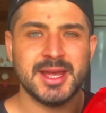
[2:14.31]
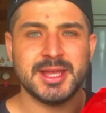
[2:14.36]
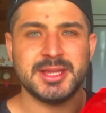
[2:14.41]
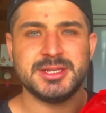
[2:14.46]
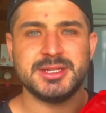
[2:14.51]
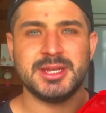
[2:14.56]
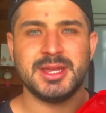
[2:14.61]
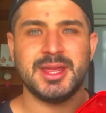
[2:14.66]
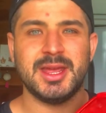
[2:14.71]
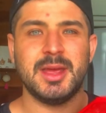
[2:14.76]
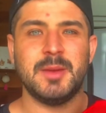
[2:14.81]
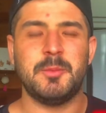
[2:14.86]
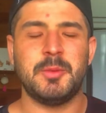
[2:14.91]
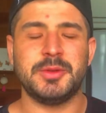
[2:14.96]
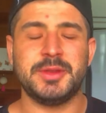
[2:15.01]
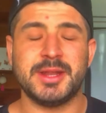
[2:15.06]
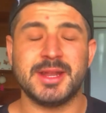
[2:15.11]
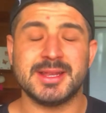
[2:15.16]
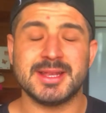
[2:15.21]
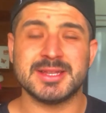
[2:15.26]
de
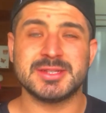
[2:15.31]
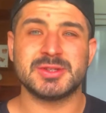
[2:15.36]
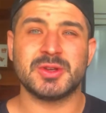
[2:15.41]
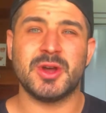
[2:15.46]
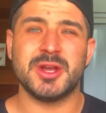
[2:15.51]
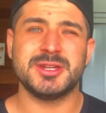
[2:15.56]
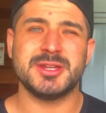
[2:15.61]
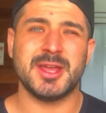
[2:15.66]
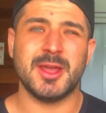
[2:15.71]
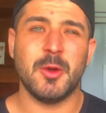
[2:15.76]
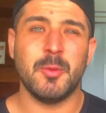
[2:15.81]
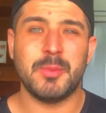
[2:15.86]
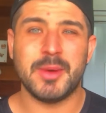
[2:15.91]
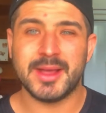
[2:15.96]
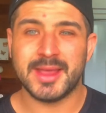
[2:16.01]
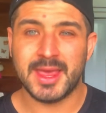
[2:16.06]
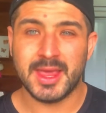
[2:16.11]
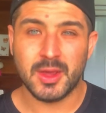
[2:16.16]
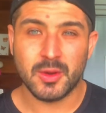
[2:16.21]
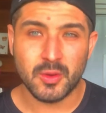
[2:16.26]
proteína da soja, eu
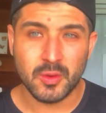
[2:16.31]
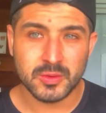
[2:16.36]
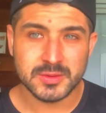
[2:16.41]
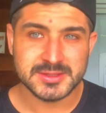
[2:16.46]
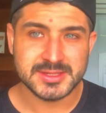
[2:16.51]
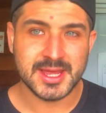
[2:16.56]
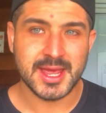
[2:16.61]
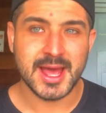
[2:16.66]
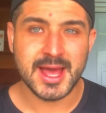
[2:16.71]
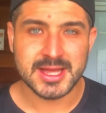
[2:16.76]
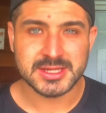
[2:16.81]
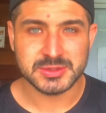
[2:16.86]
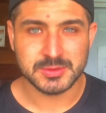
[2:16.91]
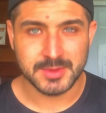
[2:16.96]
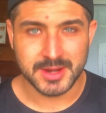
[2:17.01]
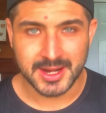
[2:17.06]
paguei 11 reais no